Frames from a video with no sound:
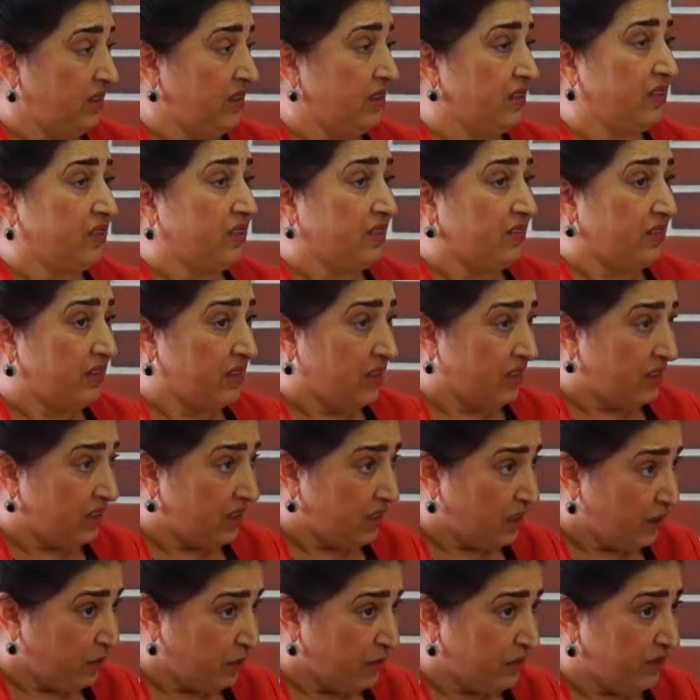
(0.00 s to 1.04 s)
этого надо
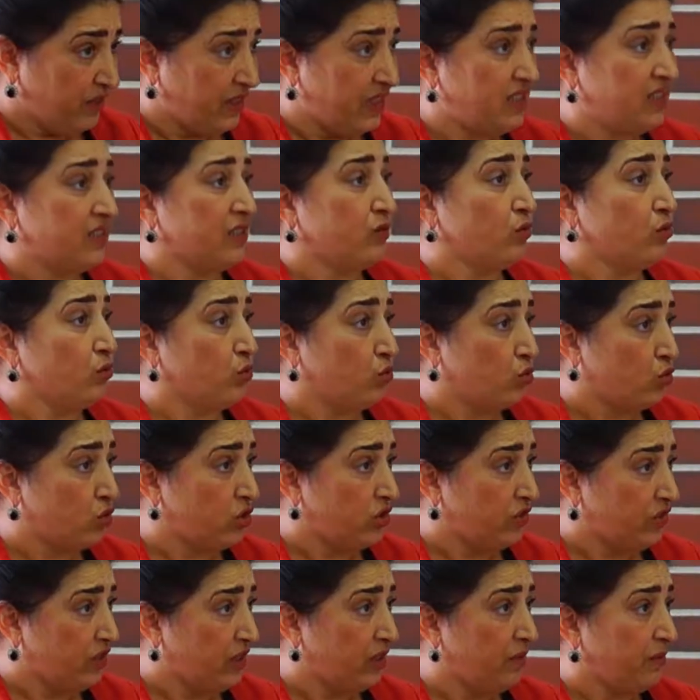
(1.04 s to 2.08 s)
добиваться, но и в то
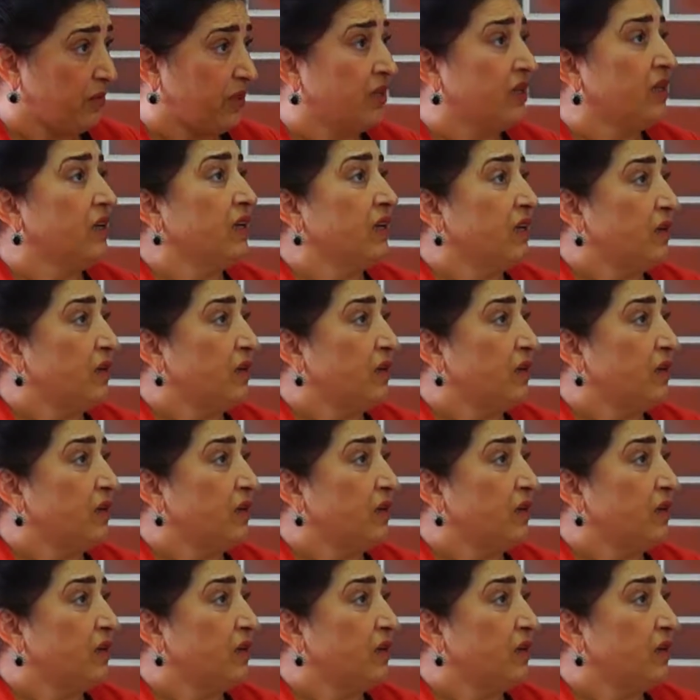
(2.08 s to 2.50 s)
же время